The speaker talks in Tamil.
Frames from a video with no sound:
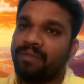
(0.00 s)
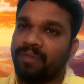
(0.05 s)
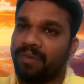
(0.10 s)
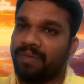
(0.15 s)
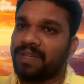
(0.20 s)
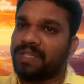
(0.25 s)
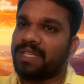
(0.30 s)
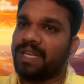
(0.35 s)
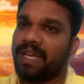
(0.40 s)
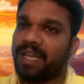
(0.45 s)

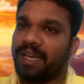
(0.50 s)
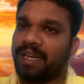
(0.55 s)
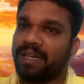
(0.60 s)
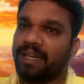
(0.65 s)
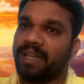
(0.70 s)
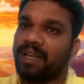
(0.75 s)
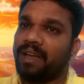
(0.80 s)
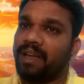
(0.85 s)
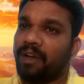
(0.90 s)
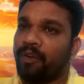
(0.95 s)

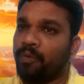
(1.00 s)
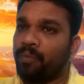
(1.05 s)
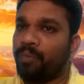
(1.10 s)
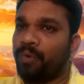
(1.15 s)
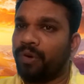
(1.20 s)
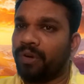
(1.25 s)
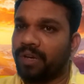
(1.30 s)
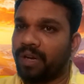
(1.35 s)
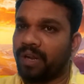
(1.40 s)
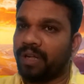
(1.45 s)
விவசாயிக்கிட்ட அவன்
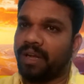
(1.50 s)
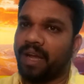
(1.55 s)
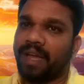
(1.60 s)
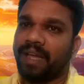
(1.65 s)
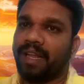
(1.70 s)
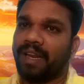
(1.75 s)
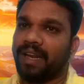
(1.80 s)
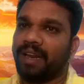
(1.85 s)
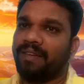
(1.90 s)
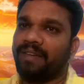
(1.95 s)
பொருட்களை
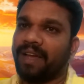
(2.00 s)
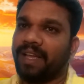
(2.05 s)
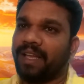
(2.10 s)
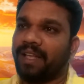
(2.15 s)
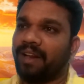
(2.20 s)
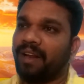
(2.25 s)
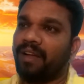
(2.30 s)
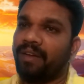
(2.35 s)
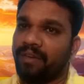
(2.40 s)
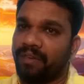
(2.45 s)
காய்கறிகளை
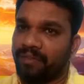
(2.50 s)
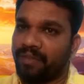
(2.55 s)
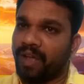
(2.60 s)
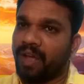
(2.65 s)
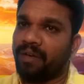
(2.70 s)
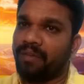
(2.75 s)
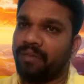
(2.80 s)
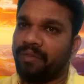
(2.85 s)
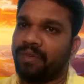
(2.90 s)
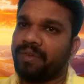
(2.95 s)
வாங்கிக்கிறான் வியா
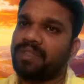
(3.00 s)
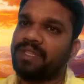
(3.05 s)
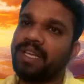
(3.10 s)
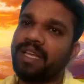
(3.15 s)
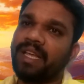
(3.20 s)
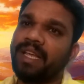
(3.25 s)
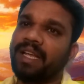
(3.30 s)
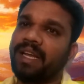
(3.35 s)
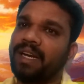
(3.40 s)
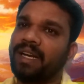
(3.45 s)

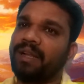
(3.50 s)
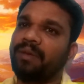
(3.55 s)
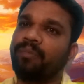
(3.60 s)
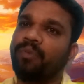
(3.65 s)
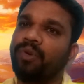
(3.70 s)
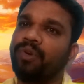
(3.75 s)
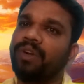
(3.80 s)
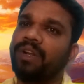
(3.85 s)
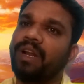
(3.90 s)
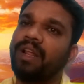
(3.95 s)
விவசாயி கேட்ட
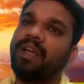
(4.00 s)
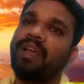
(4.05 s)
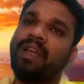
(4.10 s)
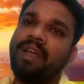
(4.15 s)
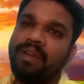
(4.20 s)
பொருட்களை